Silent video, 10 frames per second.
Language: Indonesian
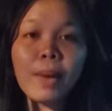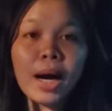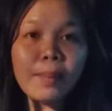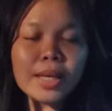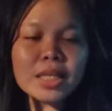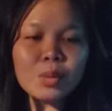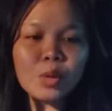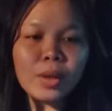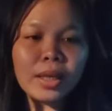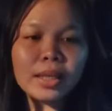Mahkamah
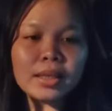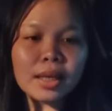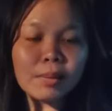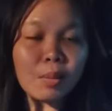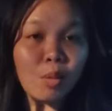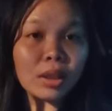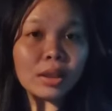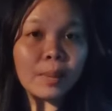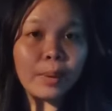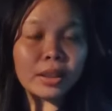sebelum ini telah
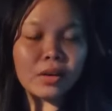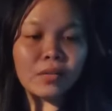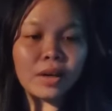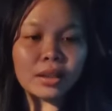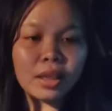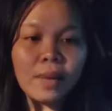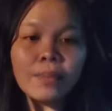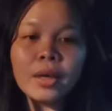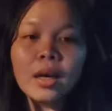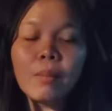membuat dapatan fakta